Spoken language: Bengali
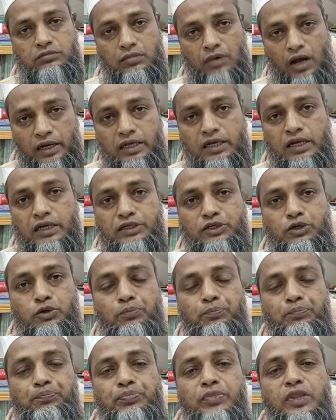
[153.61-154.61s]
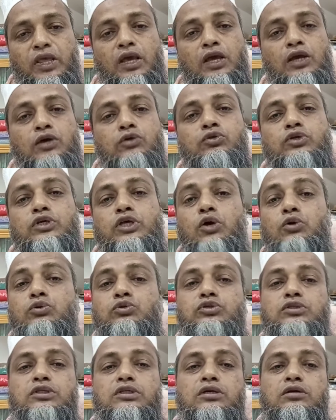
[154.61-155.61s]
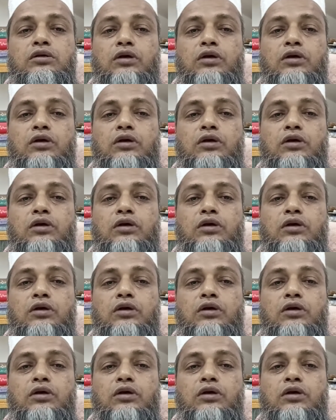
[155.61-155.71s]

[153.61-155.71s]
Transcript: আকিকার নিয়ম তো কেউ যদি